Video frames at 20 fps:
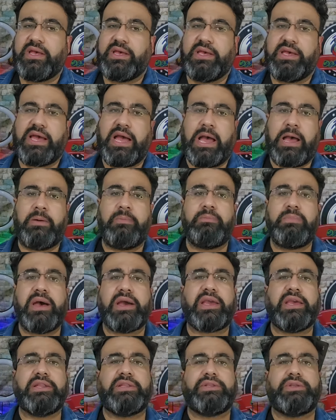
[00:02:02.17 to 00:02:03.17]
آه،
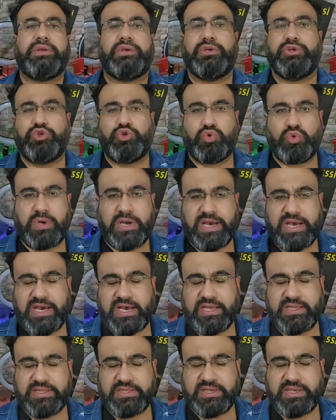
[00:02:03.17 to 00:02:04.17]
عمقت
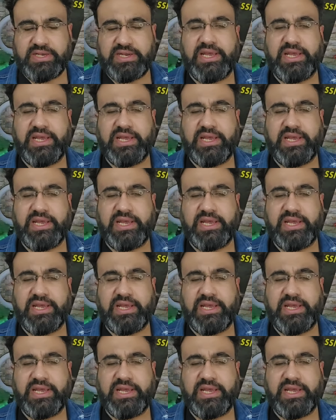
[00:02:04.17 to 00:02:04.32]
جروحات